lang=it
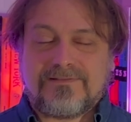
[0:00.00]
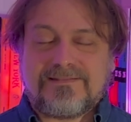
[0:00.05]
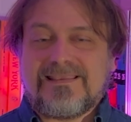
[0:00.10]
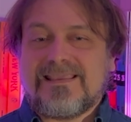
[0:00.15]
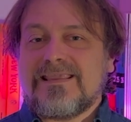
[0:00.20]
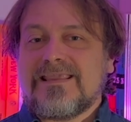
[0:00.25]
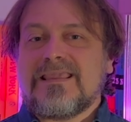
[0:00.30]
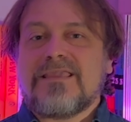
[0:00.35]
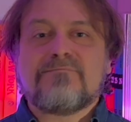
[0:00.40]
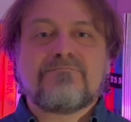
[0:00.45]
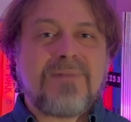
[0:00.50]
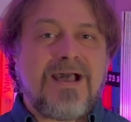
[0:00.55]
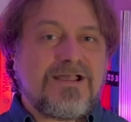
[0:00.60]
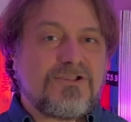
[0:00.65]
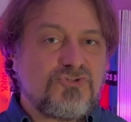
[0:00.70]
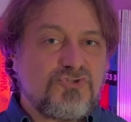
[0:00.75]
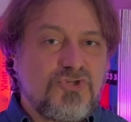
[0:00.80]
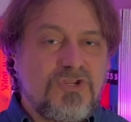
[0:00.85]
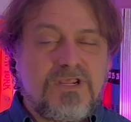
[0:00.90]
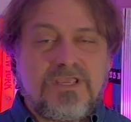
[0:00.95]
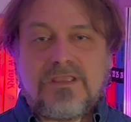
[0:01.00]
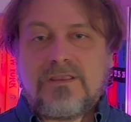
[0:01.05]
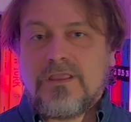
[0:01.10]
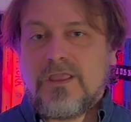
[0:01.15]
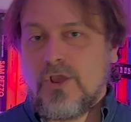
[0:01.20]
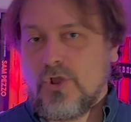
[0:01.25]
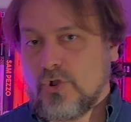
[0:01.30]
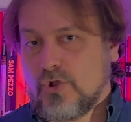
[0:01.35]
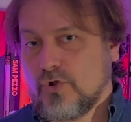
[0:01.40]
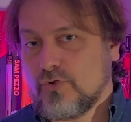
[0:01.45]
di immagini
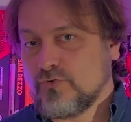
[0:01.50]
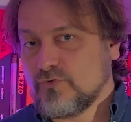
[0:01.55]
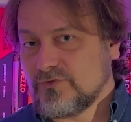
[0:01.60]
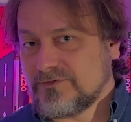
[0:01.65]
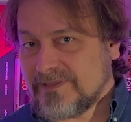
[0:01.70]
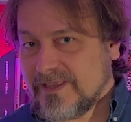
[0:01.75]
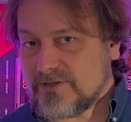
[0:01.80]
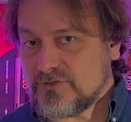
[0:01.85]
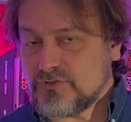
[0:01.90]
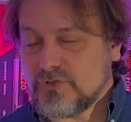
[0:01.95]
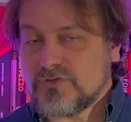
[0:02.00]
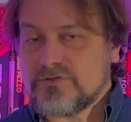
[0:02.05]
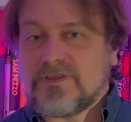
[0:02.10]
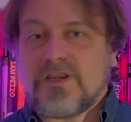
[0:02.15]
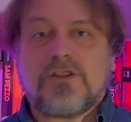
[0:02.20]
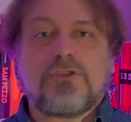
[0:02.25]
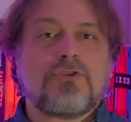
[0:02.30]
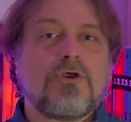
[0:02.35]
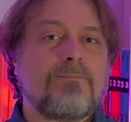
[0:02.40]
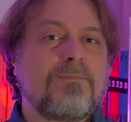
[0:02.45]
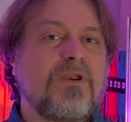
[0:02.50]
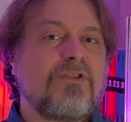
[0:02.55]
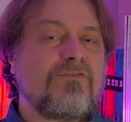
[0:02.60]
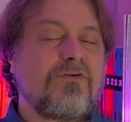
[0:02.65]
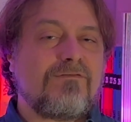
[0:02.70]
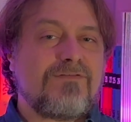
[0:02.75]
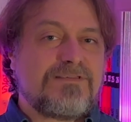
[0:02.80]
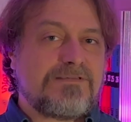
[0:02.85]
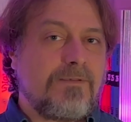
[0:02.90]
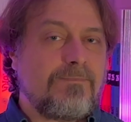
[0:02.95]
con un testo scritto per
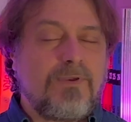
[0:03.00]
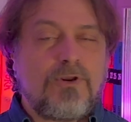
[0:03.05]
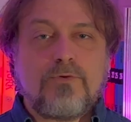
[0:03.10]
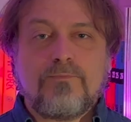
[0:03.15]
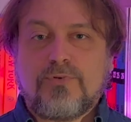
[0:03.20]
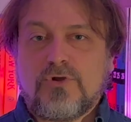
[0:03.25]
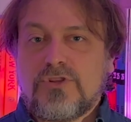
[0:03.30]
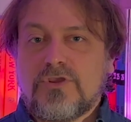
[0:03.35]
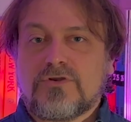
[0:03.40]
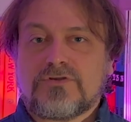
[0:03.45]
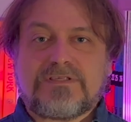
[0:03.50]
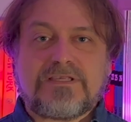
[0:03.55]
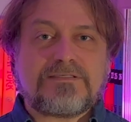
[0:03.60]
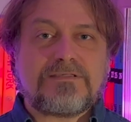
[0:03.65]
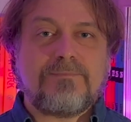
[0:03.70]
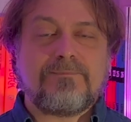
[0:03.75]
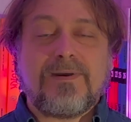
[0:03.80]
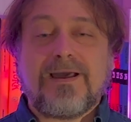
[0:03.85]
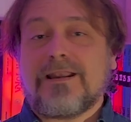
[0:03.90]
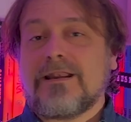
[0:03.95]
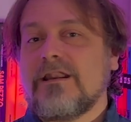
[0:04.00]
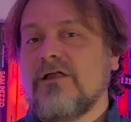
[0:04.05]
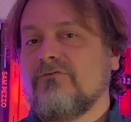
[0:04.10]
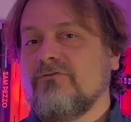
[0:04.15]
farvi sapere un po' di cosa si parla,